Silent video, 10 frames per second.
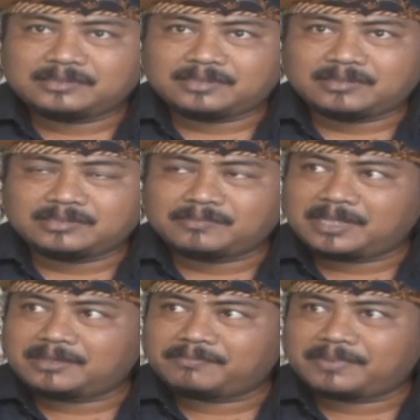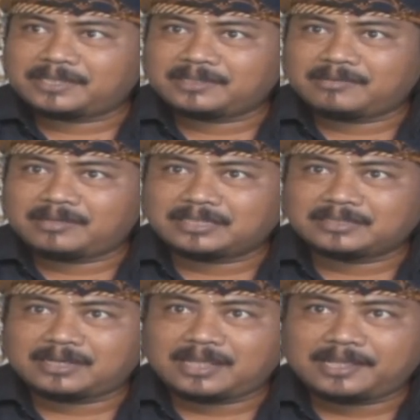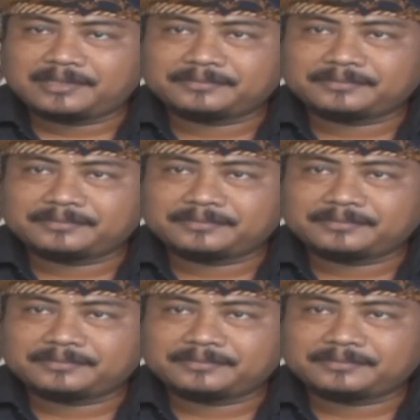tahun 94 kalau tidak salah